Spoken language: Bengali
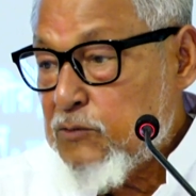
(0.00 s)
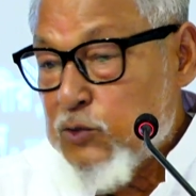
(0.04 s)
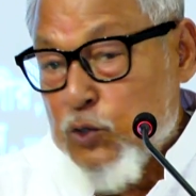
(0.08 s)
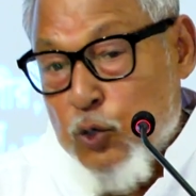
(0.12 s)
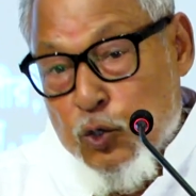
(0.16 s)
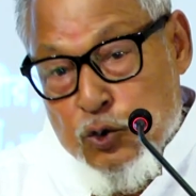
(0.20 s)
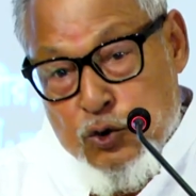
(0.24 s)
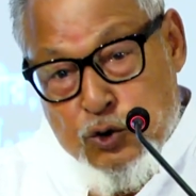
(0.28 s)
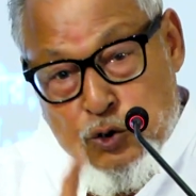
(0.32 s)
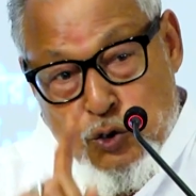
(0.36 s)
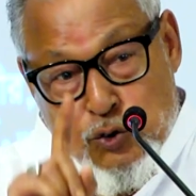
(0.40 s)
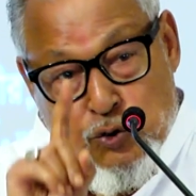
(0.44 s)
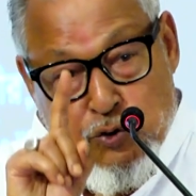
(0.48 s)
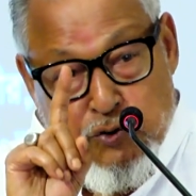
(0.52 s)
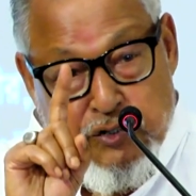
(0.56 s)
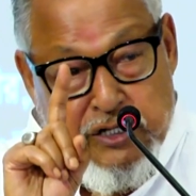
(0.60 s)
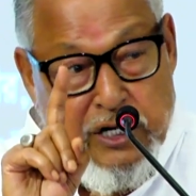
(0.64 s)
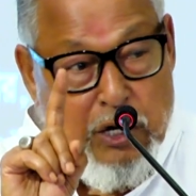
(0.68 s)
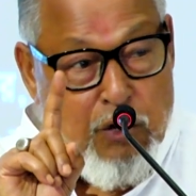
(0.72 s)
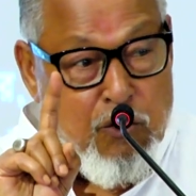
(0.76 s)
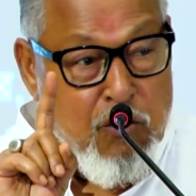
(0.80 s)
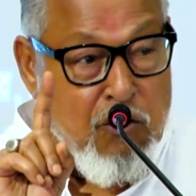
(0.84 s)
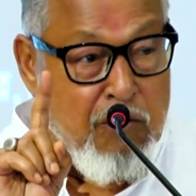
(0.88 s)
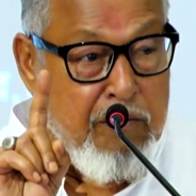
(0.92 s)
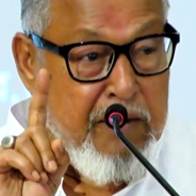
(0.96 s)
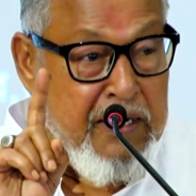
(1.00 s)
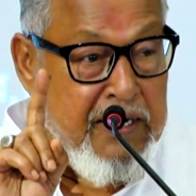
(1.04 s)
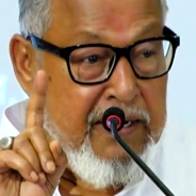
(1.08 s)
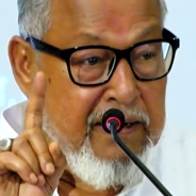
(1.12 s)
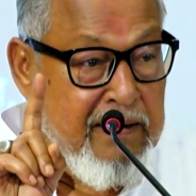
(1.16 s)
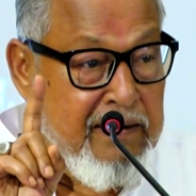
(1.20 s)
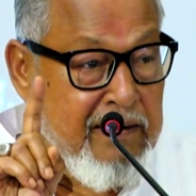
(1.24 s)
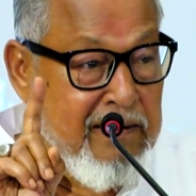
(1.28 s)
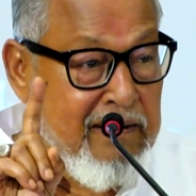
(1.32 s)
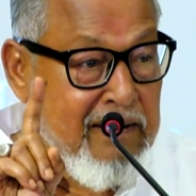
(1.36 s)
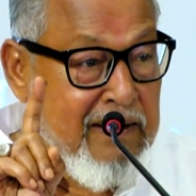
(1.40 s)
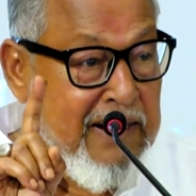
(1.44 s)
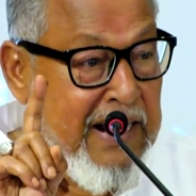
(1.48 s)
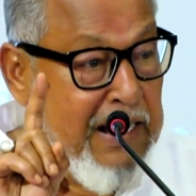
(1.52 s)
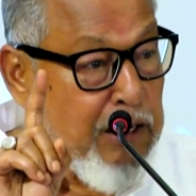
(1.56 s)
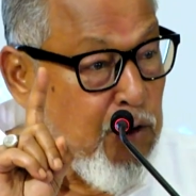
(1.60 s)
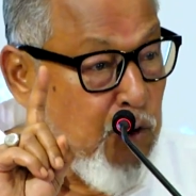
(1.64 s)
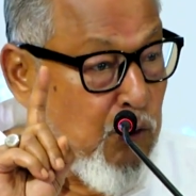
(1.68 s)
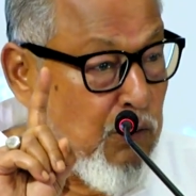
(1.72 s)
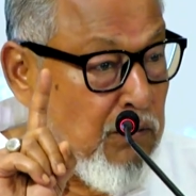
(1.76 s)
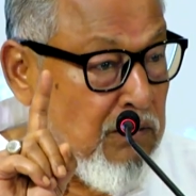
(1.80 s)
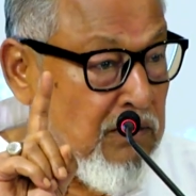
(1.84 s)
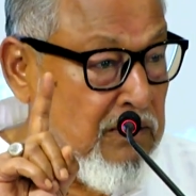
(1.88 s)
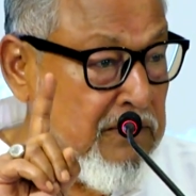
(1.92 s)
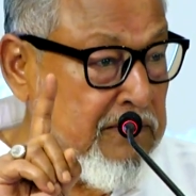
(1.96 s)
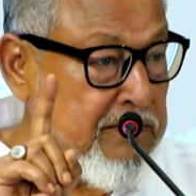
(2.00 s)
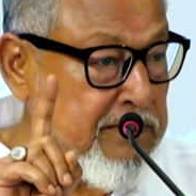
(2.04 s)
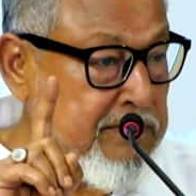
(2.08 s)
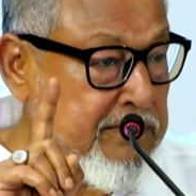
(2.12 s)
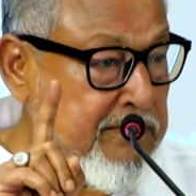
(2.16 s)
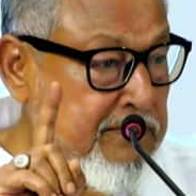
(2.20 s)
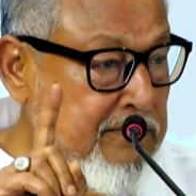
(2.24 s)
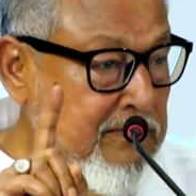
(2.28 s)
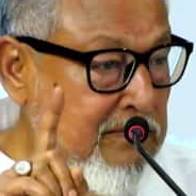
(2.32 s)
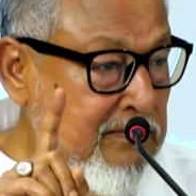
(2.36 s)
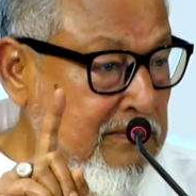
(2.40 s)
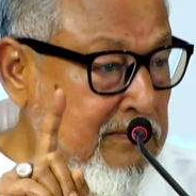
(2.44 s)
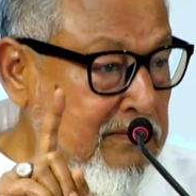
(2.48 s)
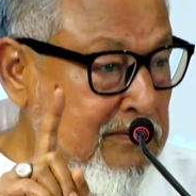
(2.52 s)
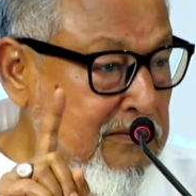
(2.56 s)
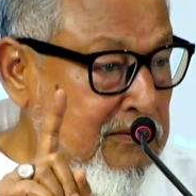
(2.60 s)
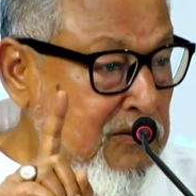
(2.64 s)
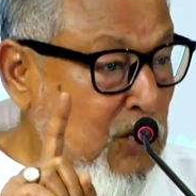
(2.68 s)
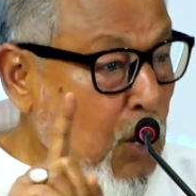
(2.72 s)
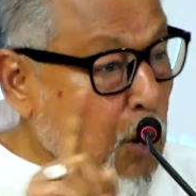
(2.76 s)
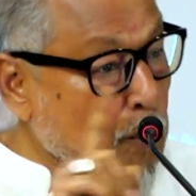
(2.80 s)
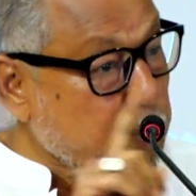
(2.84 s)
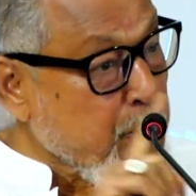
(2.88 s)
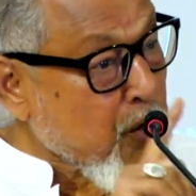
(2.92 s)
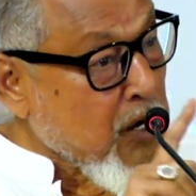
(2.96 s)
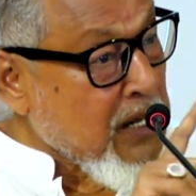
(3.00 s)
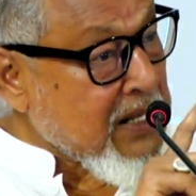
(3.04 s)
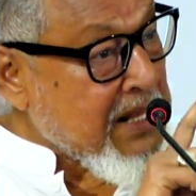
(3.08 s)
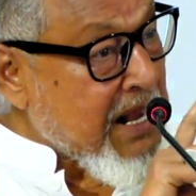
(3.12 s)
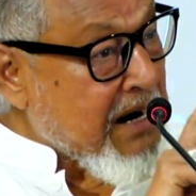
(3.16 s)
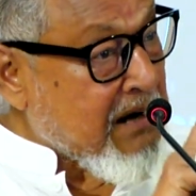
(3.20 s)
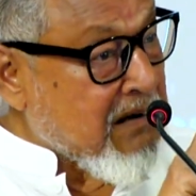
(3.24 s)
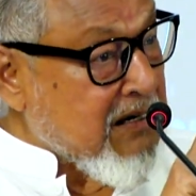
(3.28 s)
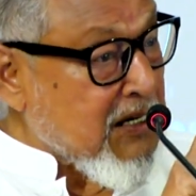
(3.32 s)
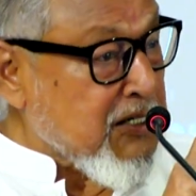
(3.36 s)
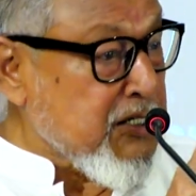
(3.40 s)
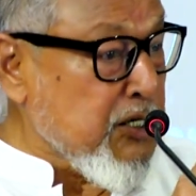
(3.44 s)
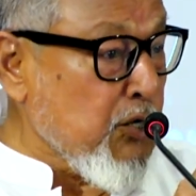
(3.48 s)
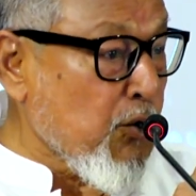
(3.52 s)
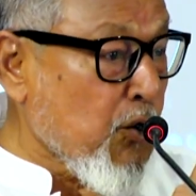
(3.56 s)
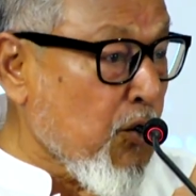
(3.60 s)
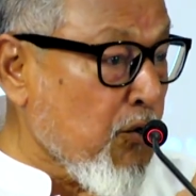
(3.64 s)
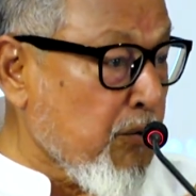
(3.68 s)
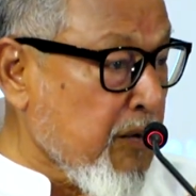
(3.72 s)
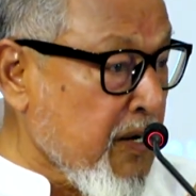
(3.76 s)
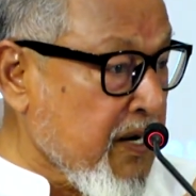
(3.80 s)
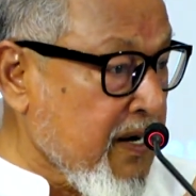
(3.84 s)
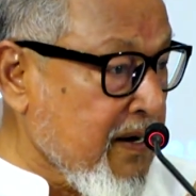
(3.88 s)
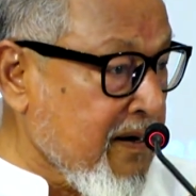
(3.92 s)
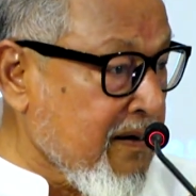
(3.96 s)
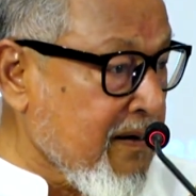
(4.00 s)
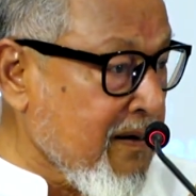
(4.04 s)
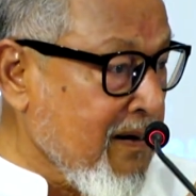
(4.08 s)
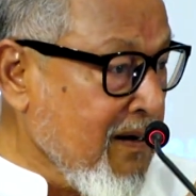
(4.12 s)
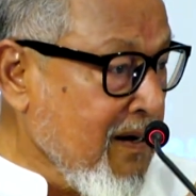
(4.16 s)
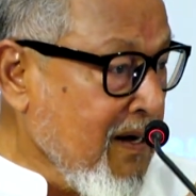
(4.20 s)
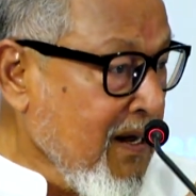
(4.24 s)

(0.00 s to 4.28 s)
দোষ শুধু জিয়াউর রহমানের কেন অপরাধ একটা জিয়াউর রহমানের